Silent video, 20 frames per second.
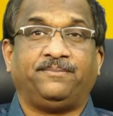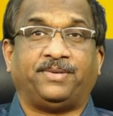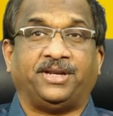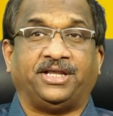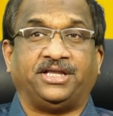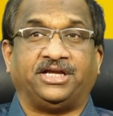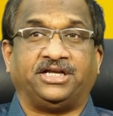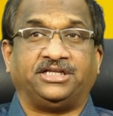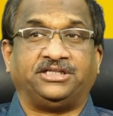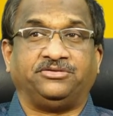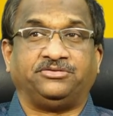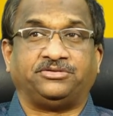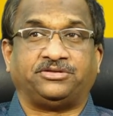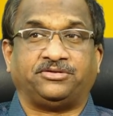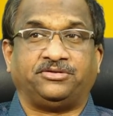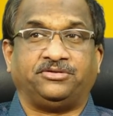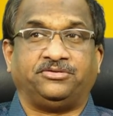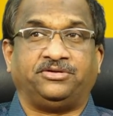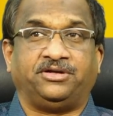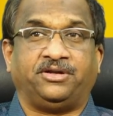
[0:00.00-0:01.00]
ప్రజా
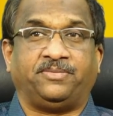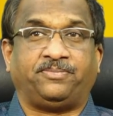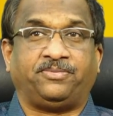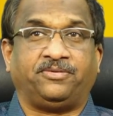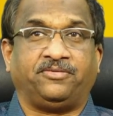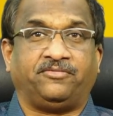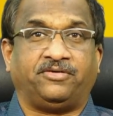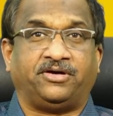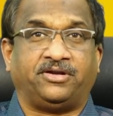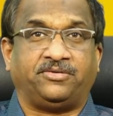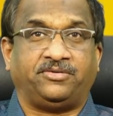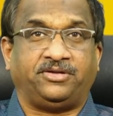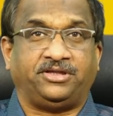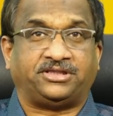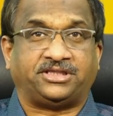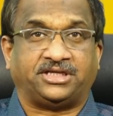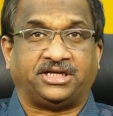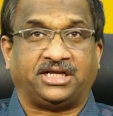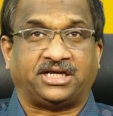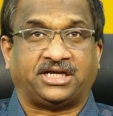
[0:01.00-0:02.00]
జీవితంలో ఉన్నప్పుడు వారు
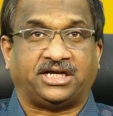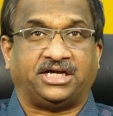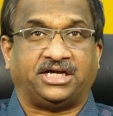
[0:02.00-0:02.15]
ఇతరులకు